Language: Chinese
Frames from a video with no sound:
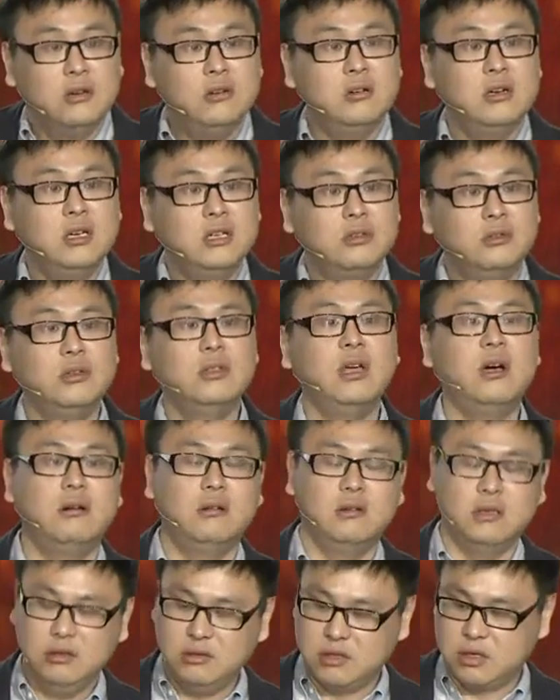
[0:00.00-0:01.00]
容和渠
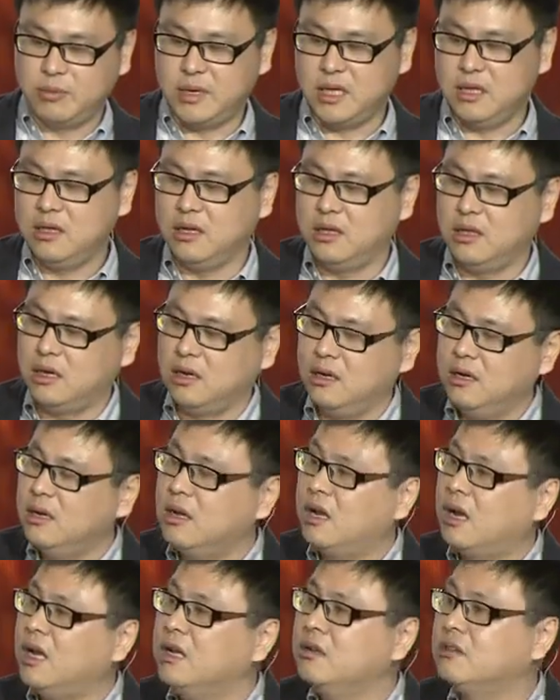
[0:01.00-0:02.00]
道又是平等的，
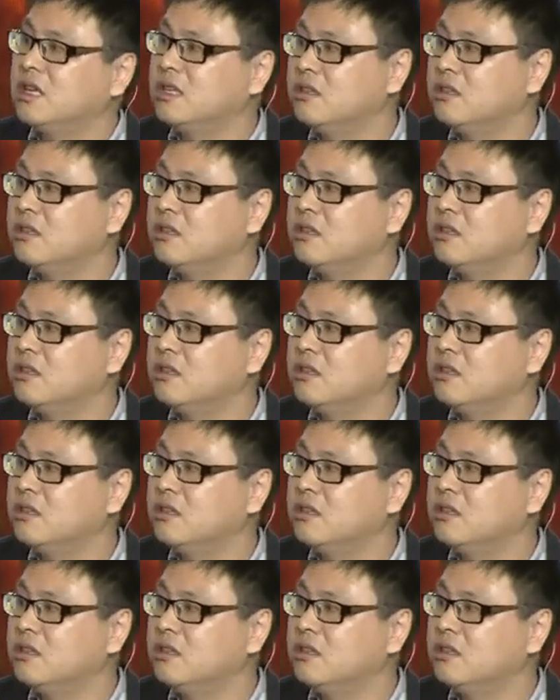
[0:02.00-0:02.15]
还有